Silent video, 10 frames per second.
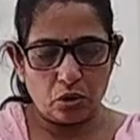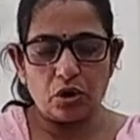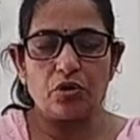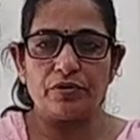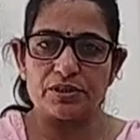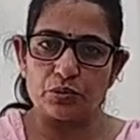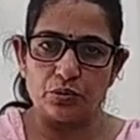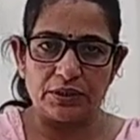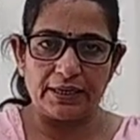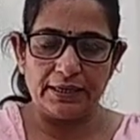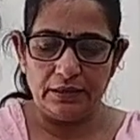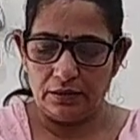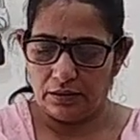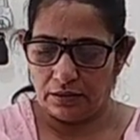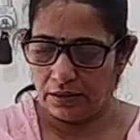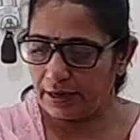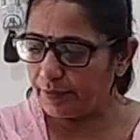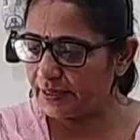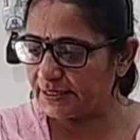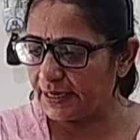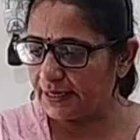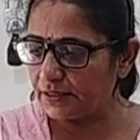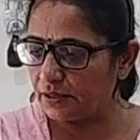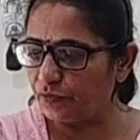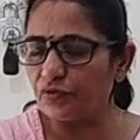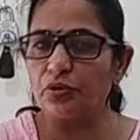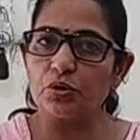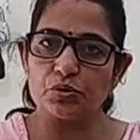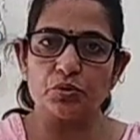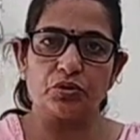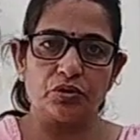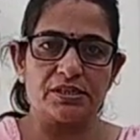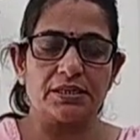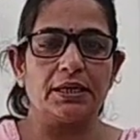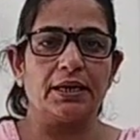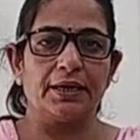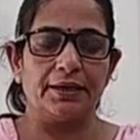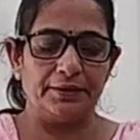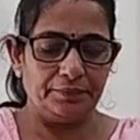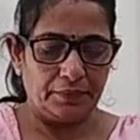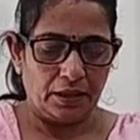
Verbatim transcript: ऑल ओवर सूट हैं लगभग सारे सिर्फ दो सूट थोड़े से अलग हैं